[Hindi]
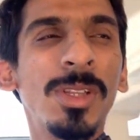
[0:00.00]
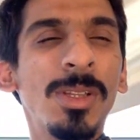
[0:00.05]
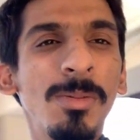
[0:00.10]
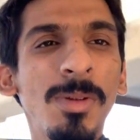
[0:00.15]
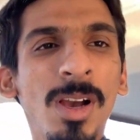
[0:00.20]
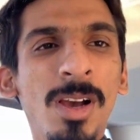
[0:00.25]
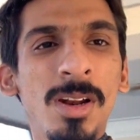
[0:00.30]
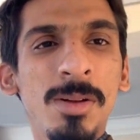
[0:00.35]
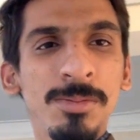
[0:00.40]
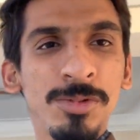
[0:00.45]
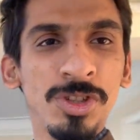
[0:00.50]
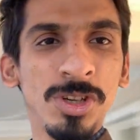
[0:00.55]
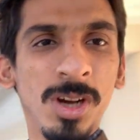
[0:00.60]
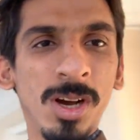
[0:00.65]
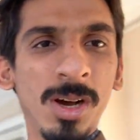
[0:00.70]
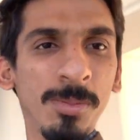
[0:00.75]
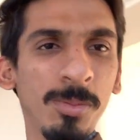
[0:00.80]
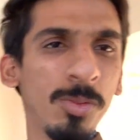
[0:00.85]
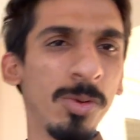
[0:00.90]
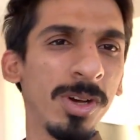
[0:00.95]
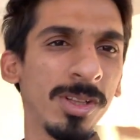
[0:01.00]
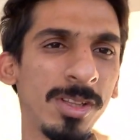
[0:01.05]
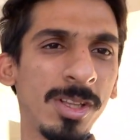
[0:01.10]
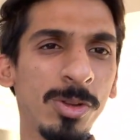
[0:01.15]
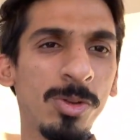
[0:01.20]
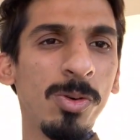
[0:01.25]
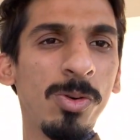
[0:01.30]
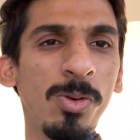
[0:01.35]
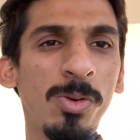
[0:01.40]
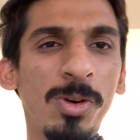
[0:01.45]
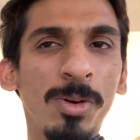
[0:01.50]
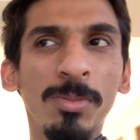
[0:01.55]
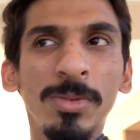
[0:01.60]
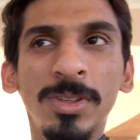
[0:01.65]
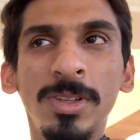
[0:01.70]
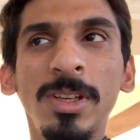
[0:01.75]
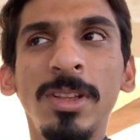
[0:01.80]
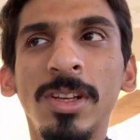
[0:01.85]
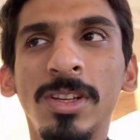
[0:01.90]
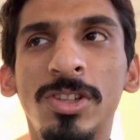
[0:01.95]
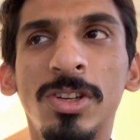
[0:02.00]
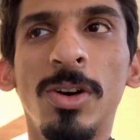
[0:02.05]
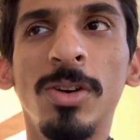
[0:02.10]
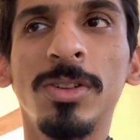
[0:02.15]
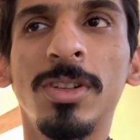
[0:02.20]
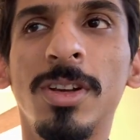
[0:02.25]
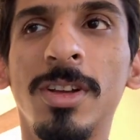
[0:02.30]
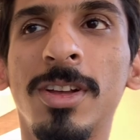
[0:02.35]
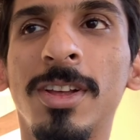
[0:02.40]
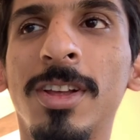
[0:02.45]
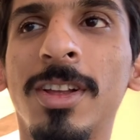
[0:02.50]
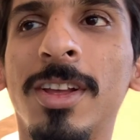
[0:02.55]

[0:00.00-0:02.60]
अगर हम शाम को आते तो और मज़ीद अच्छा होता